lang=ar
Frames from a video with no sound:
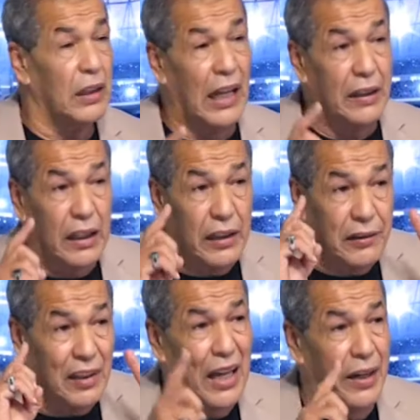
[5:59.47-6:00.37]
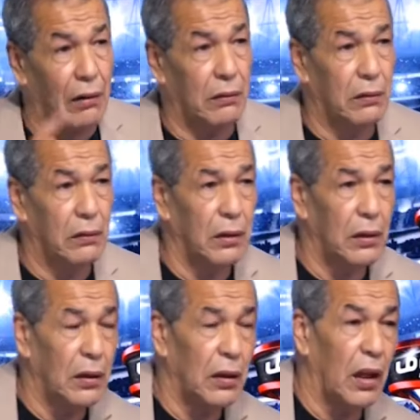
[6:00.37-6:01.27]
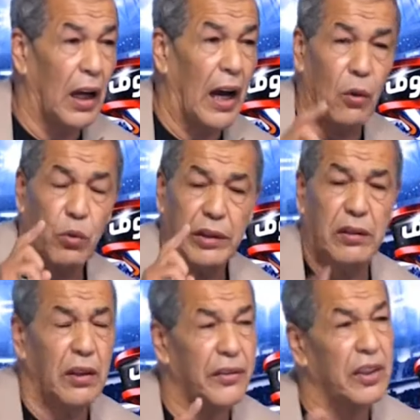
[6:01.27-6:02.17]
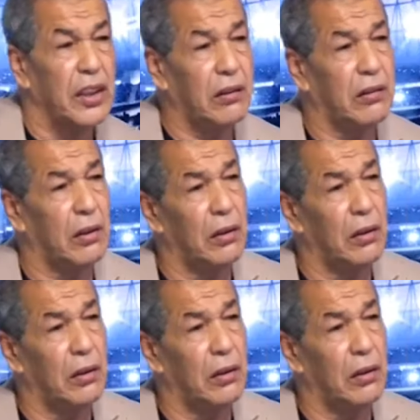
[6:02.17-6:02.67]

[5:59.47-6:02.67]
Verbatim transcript: طلعت لي السخانه عاودت زقيت